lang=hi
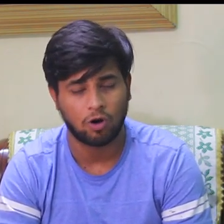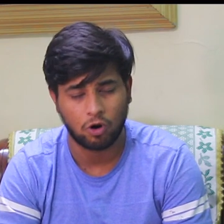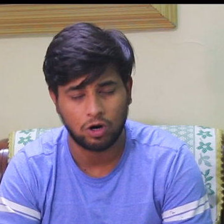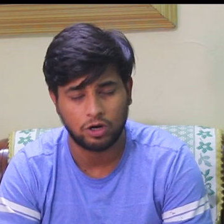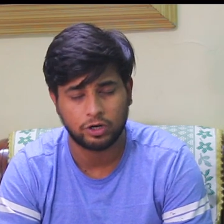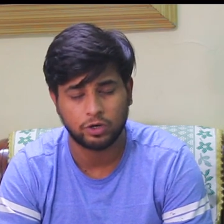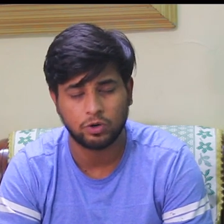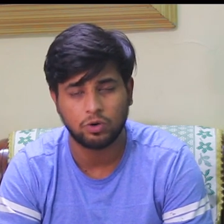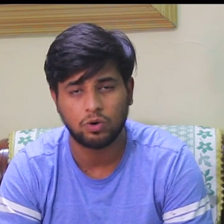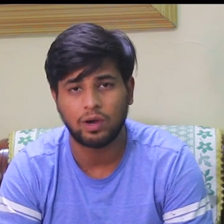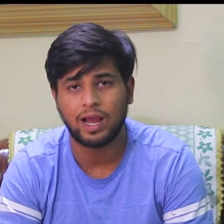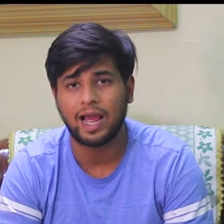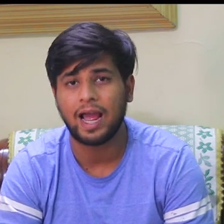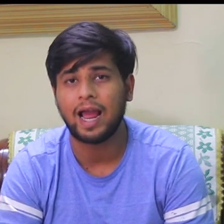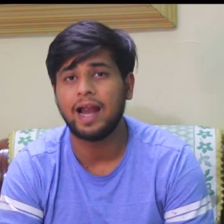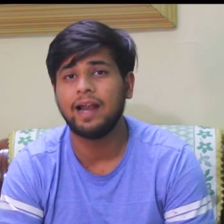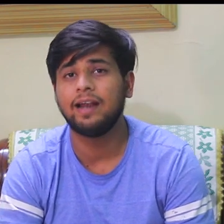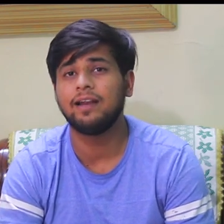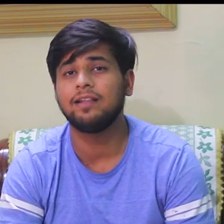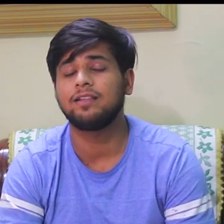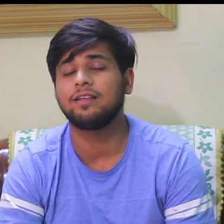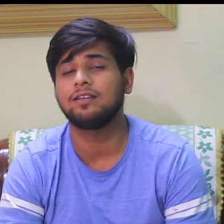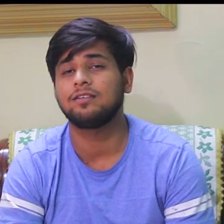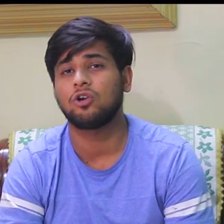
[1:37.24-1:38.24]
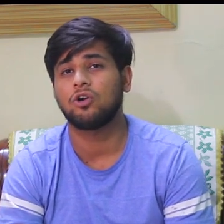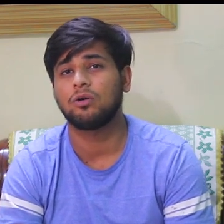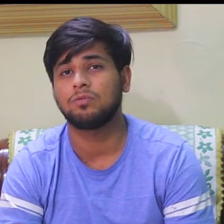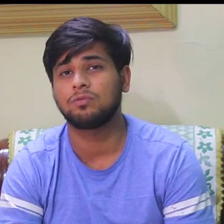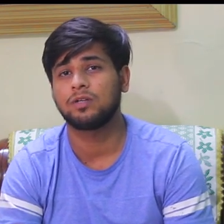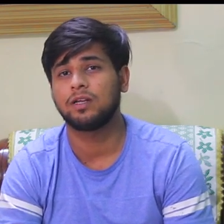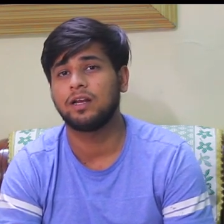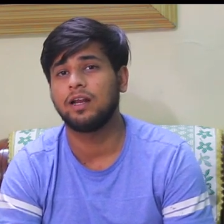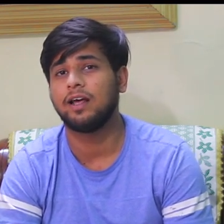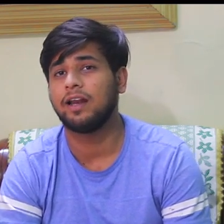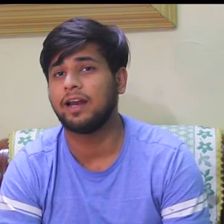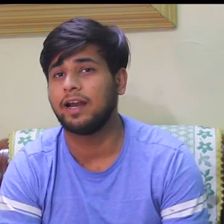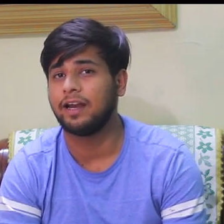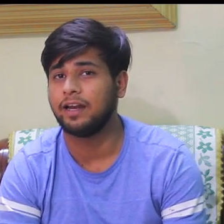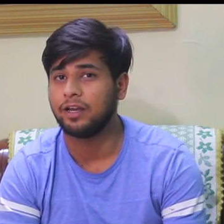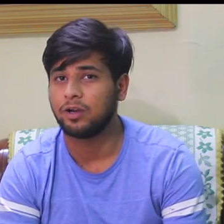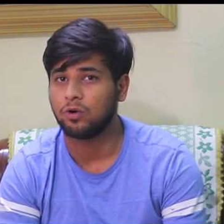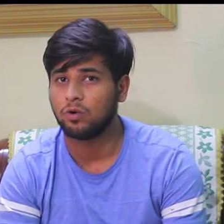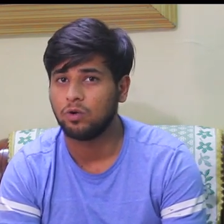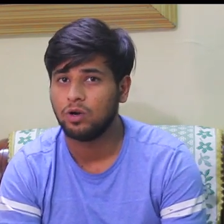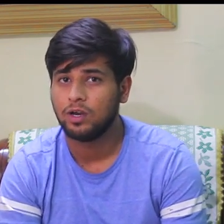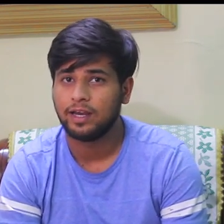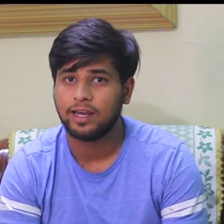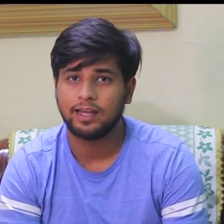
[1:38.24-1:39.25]
ऑल्टो एंड तीसरा ऑप्शन है
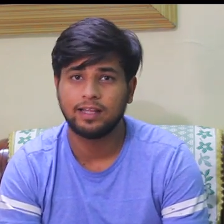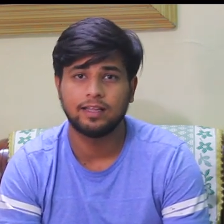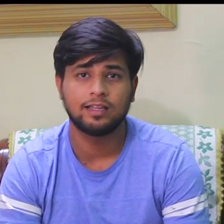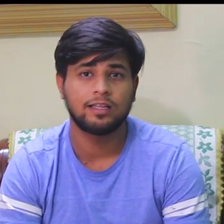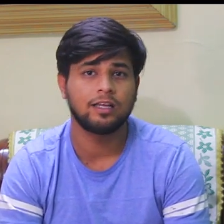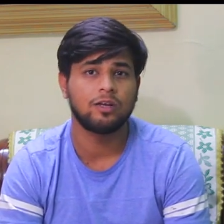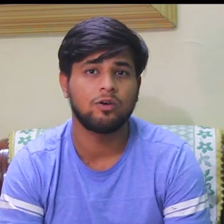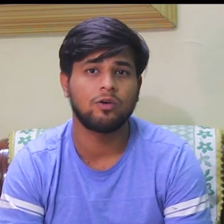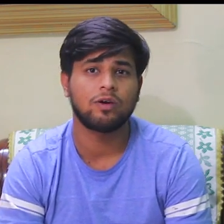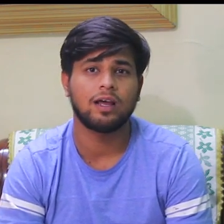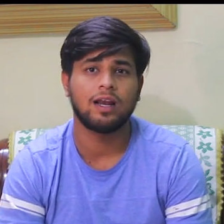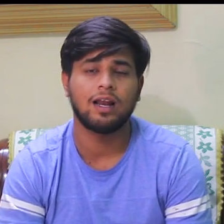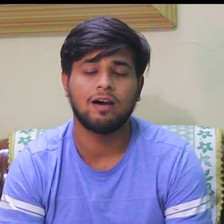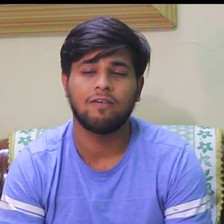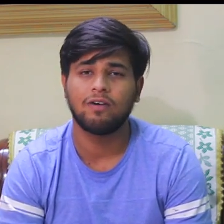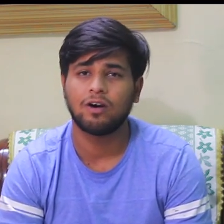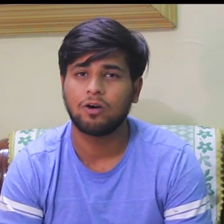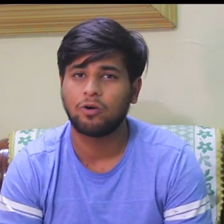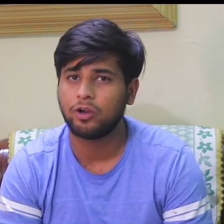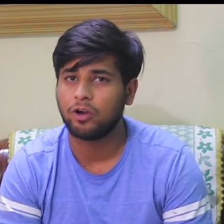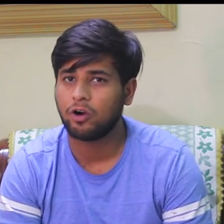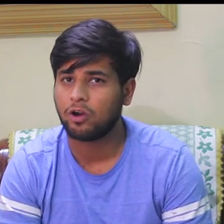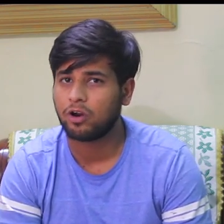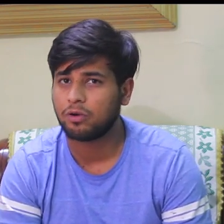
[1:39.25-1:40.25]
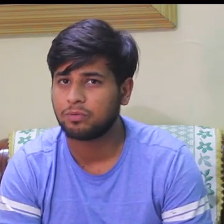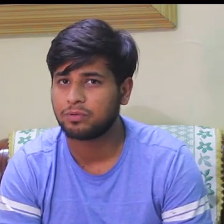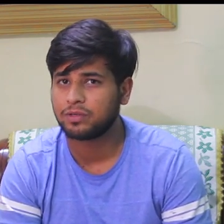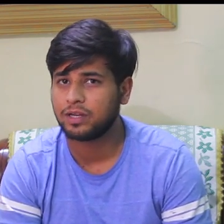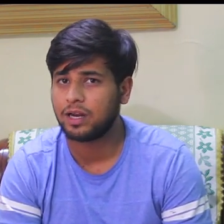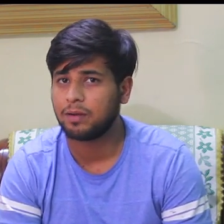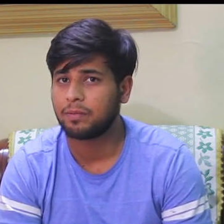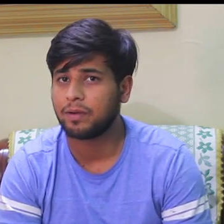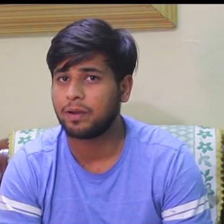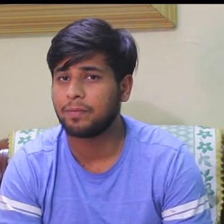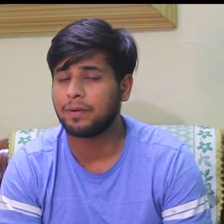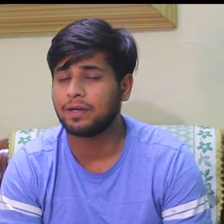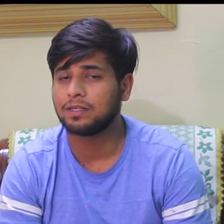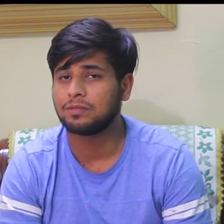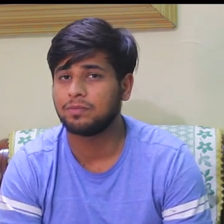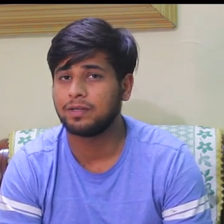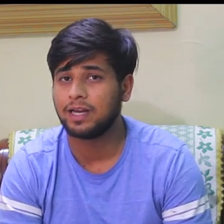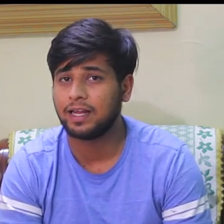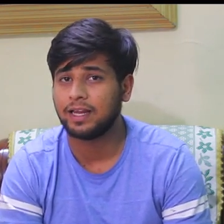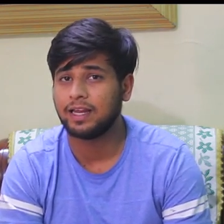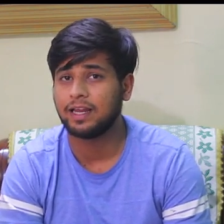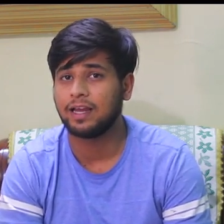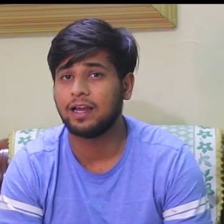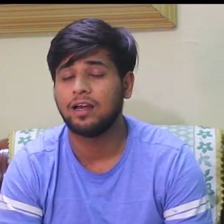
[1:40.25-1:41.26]
रेडिगो इन तीनों के अलावा कोई और ऑप्शन आपके पास में
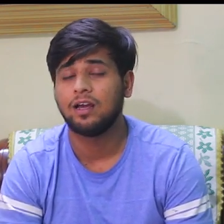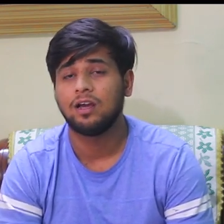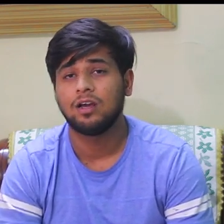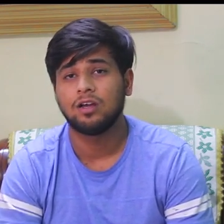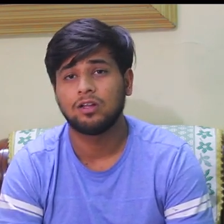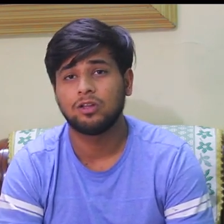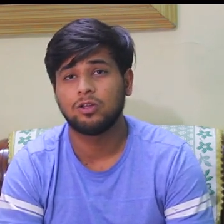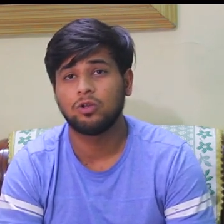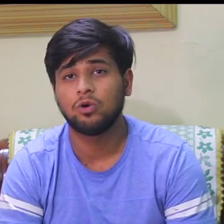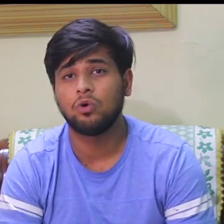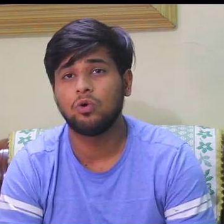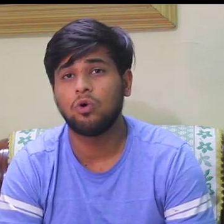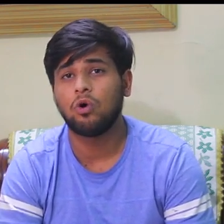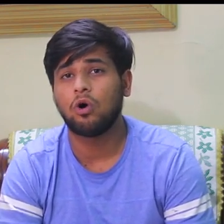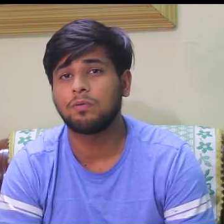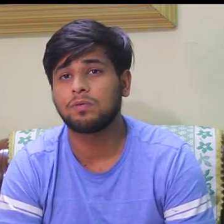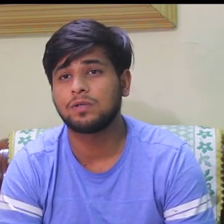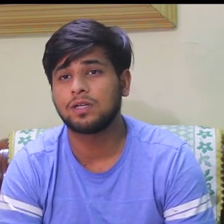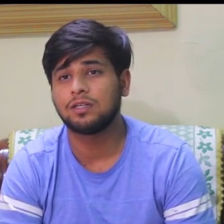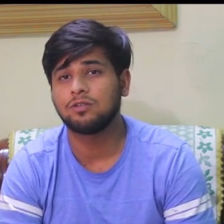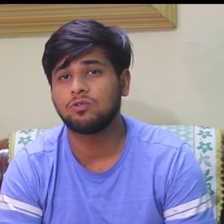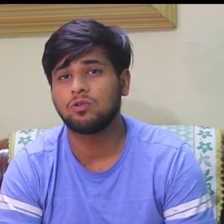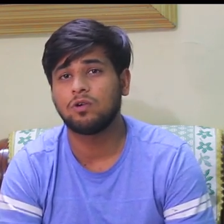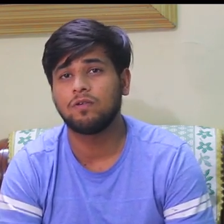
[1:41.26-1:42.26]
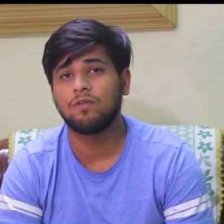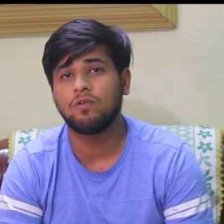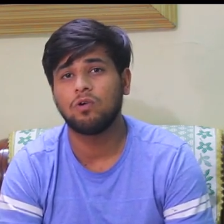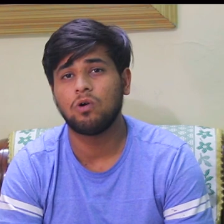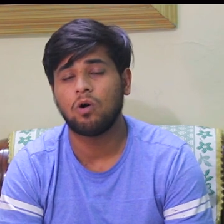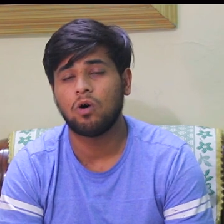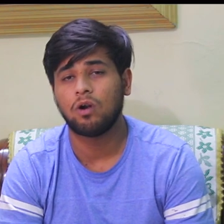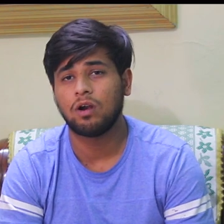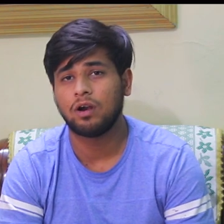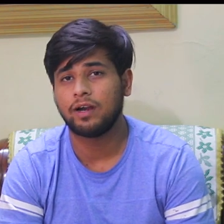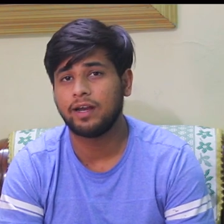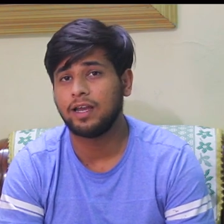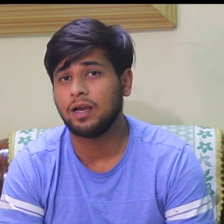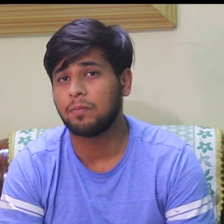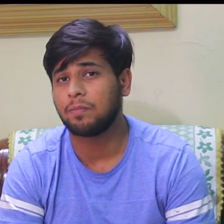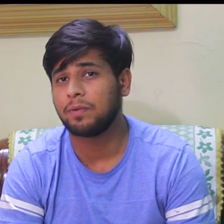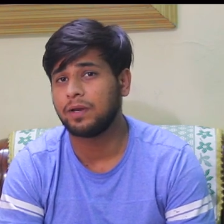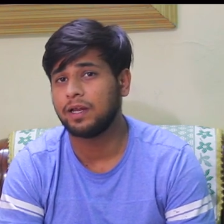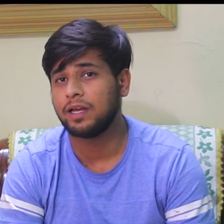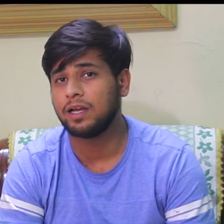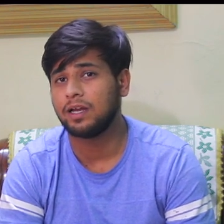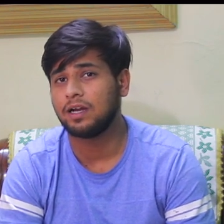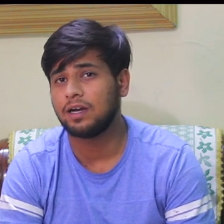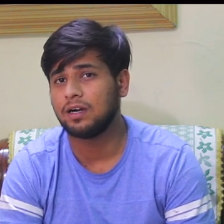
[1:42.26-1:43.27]
नहीं है दो ऑप्शन जो है वो ऑलरेडी
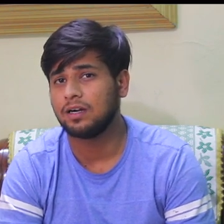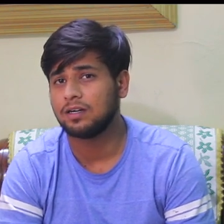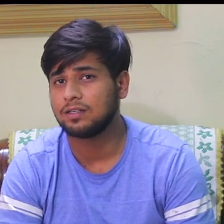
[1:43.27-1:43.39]
अपने